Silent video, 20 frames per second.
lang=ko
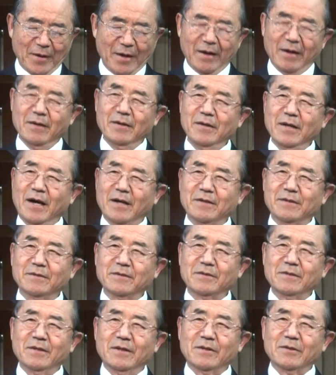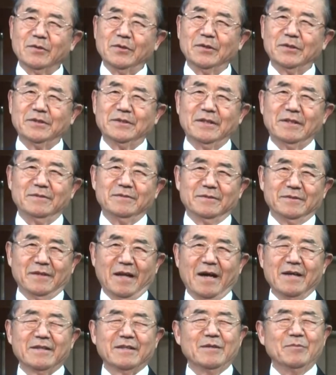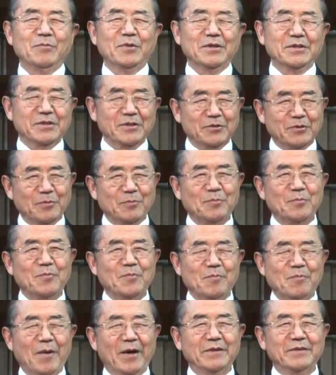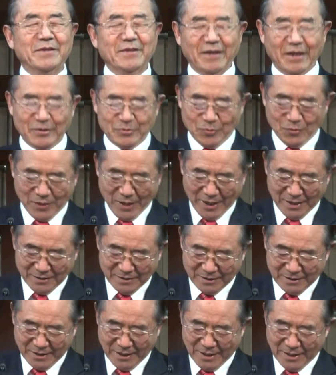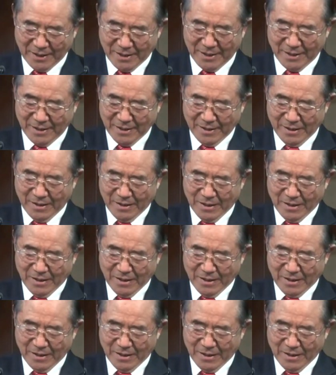엘리야는 그걸 나에게 먼저 좀 만들어 가져라 오 이렇게